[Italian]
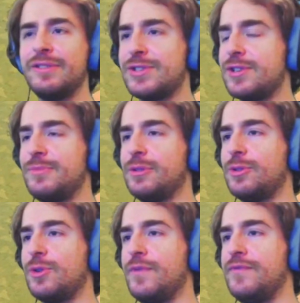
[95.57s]
Non sono
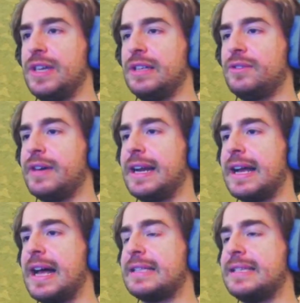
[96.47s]
molto convinto, eh
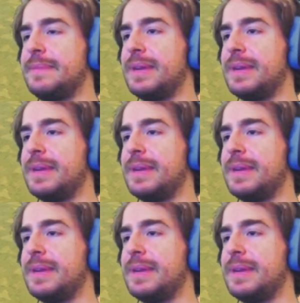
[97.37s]
ragazzi,